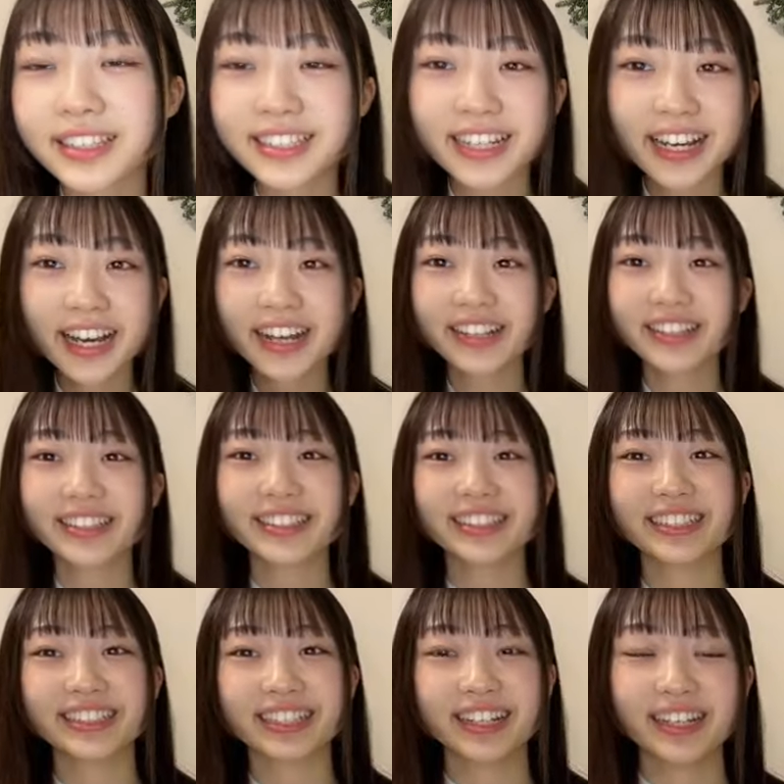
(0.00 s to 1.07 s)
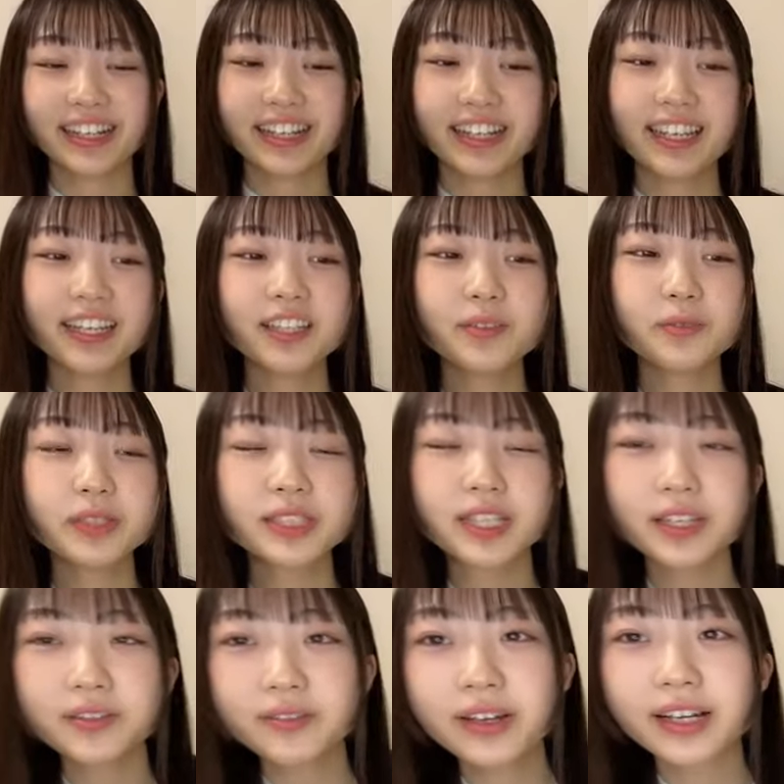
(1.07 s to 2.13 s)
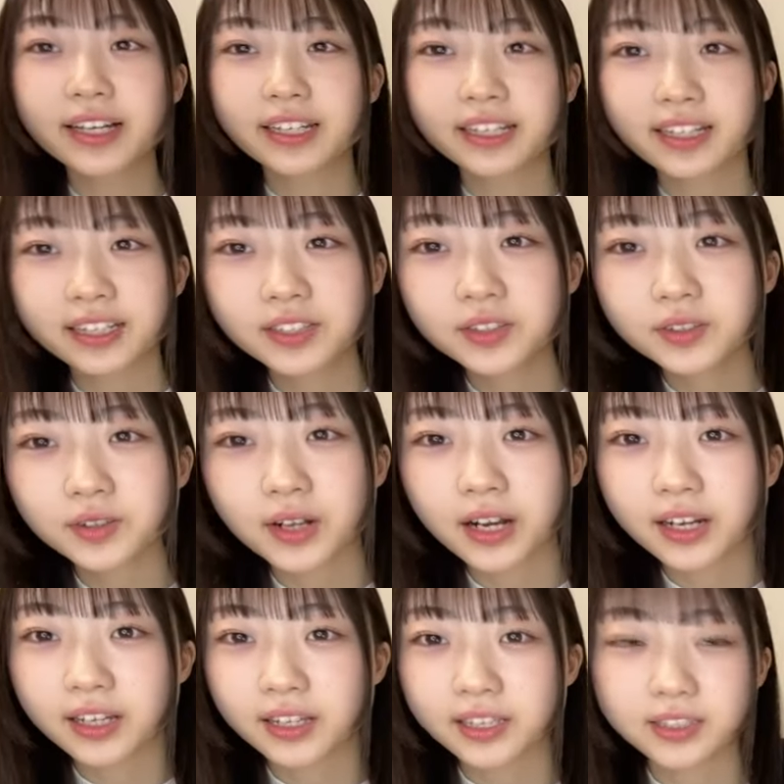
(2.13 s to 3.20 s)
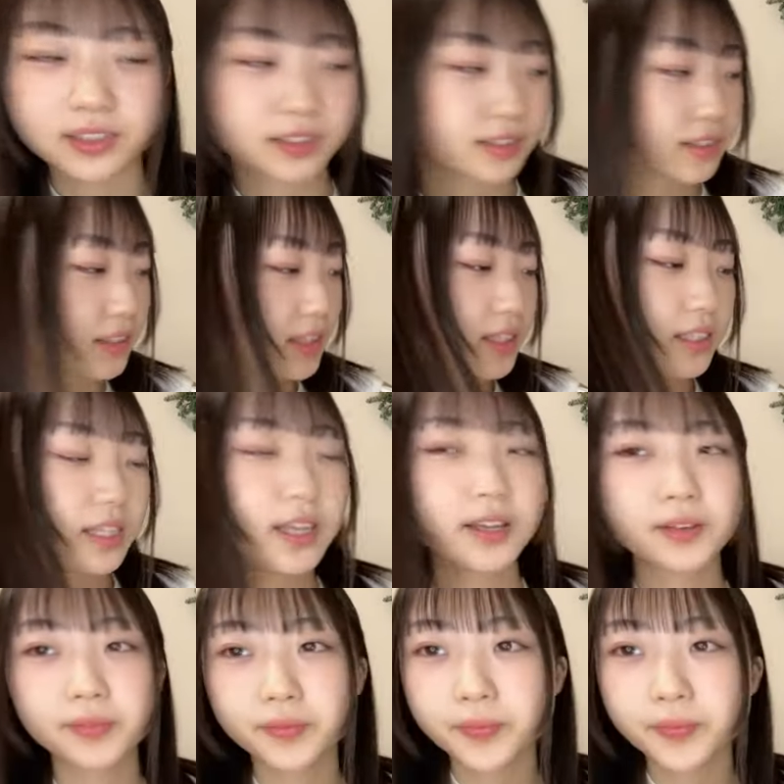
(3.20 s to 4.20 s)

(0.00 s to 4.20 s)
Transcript: 違う違う違うヤンニョムチキンはなんかちょっと辛いやつですね